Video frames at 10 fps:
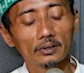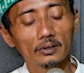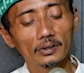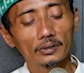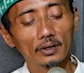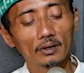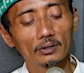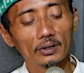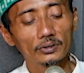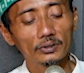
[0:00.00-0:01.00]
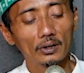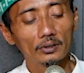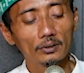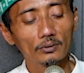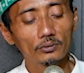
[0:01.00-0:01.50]
kita
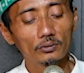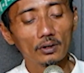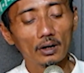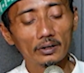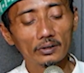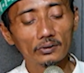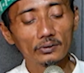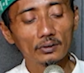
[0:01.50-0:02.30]
menasihati untuk arin,